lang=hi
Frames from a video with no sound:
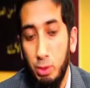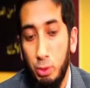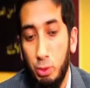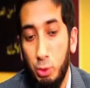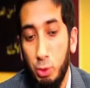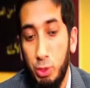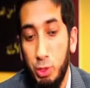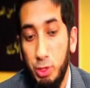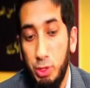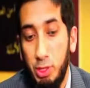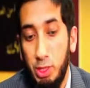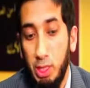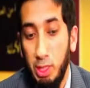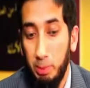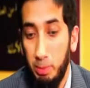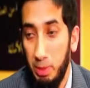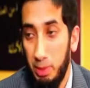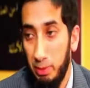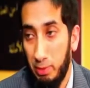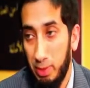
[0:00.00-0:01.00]
तो कोशिश की
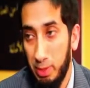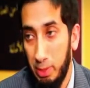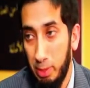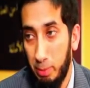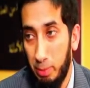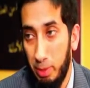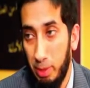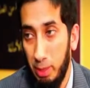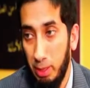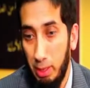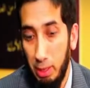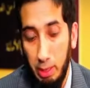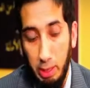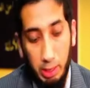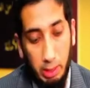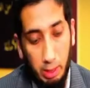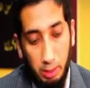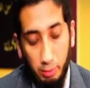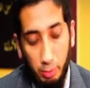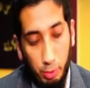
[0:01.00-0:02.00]
अरबी तफासिर पढ़ने की
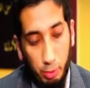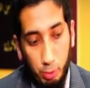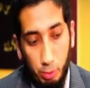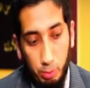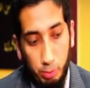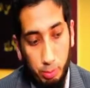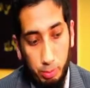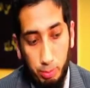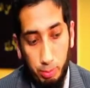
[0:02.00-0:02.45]
लेकिन वो तो